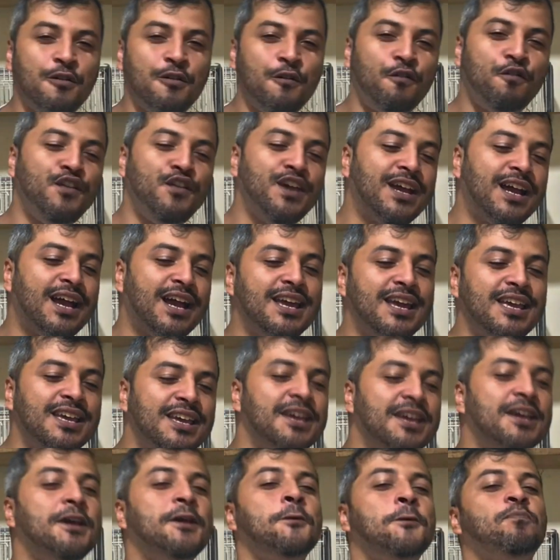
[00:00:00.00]
não fica
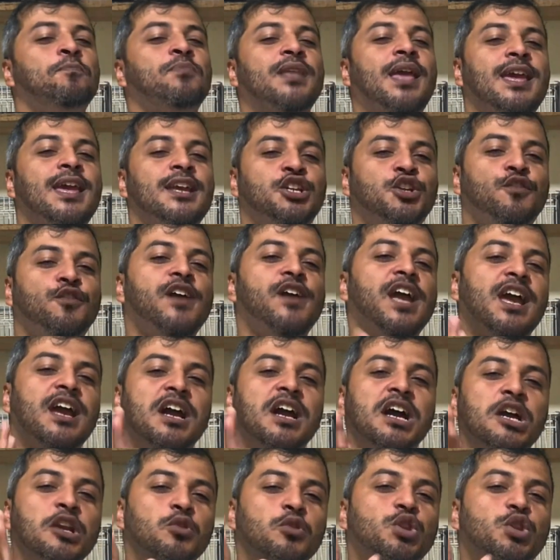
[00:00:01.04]
aí
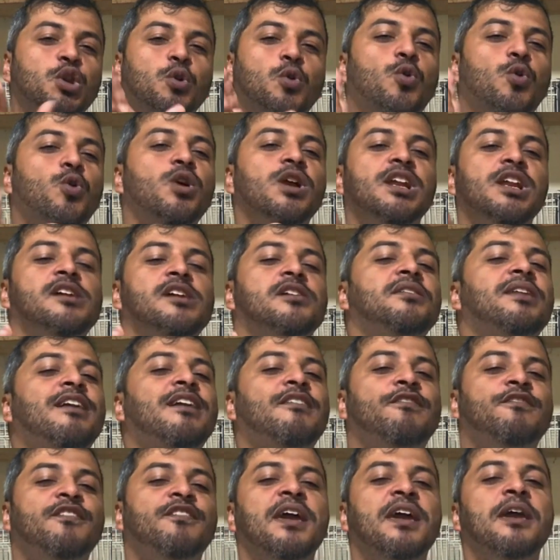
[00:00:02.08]
esfregando o teu coleiro na
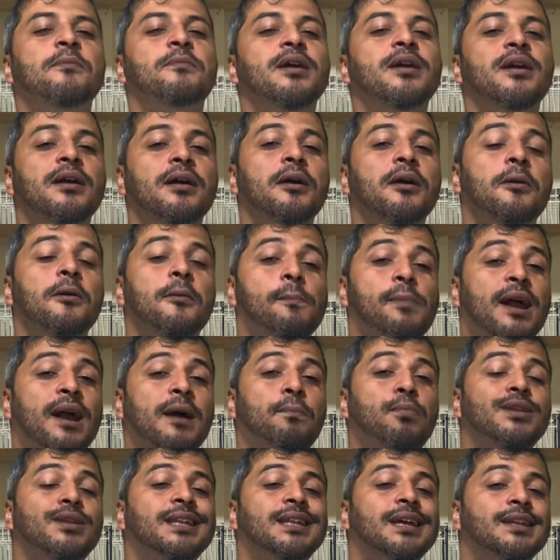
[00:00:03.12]
fêmea para
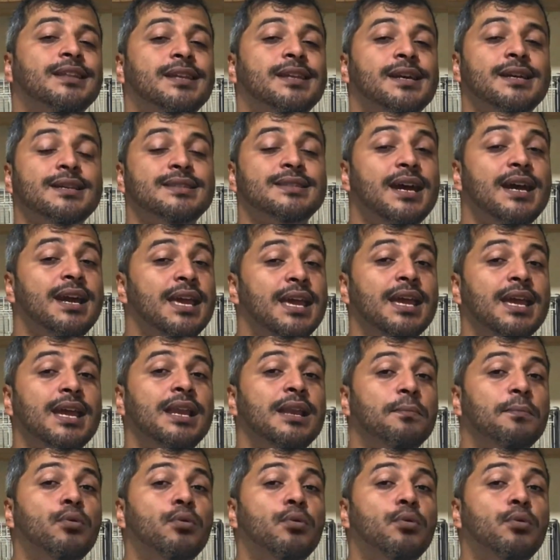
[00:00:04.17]
poder atrasar ele,